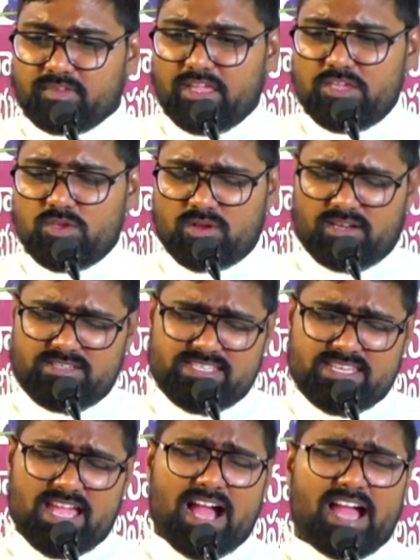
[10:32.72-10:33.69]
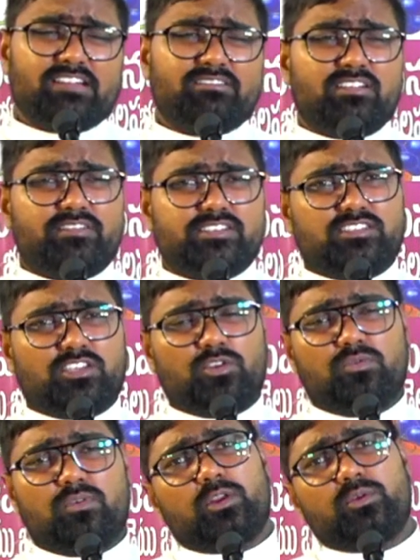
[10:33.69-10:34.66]
ఈ యొక్క న్యాయ వ్యవస్థను
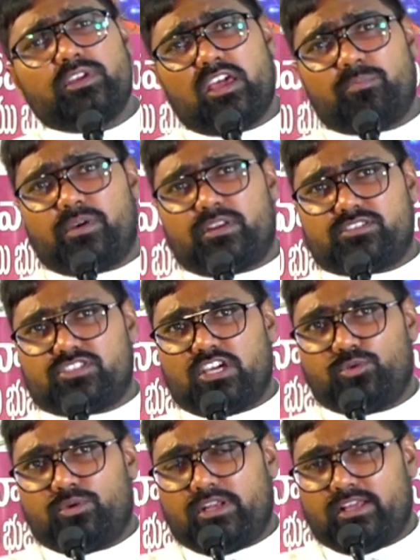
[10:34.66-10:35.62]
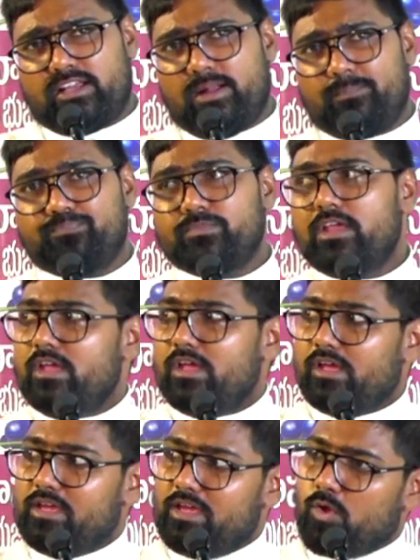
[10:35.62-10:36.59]
వారు ఏర్పరిచారు అనగా
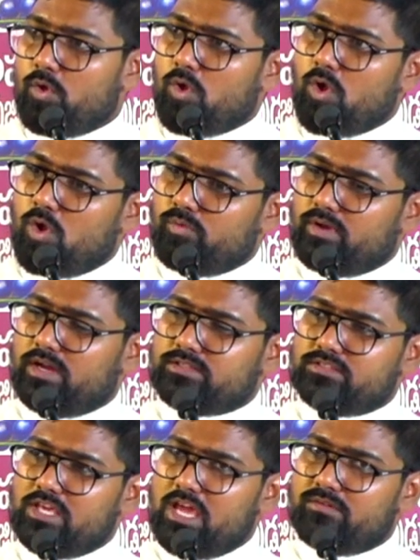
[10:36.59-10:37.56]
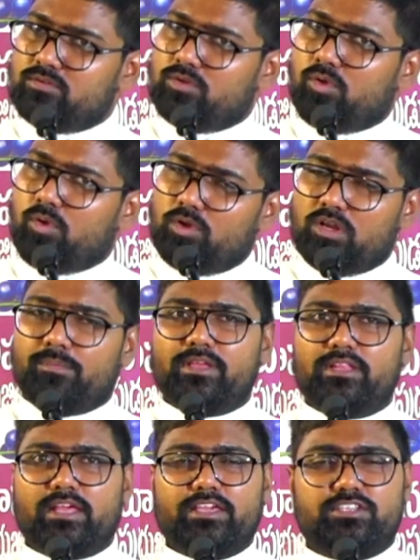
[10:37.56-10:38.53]
ఏహోవా దేవుడు కొండ
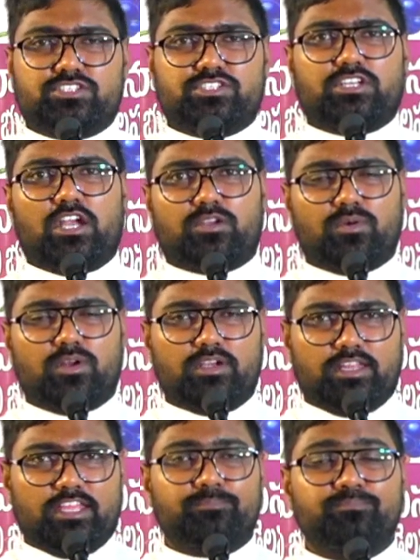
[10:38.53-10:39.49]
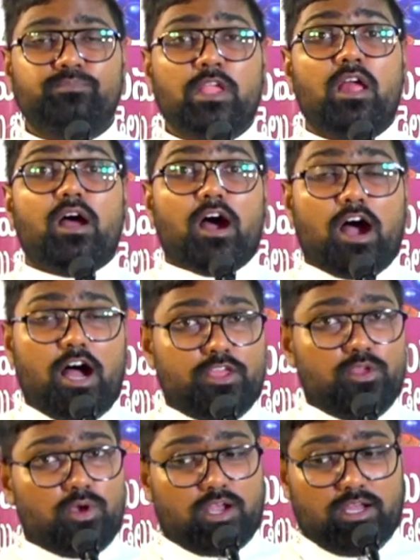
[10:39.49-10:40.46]
మీద ఇచ్చినటువంటి ఆ
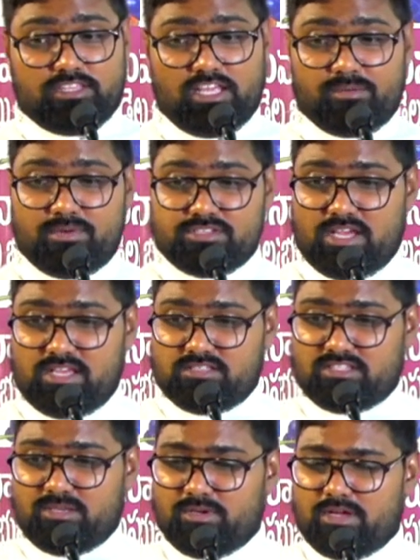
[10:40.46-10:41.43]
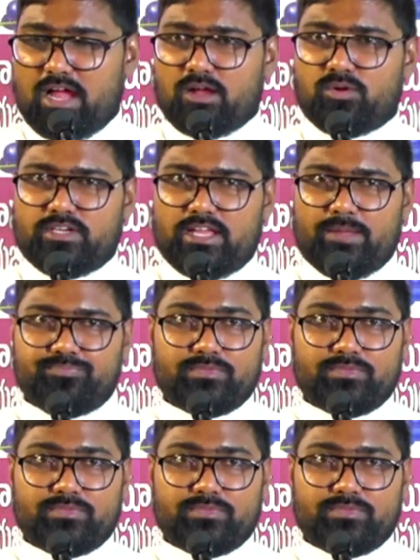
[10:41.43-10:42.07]
యొక్క ధర్మశాస్త్రము కాకుండా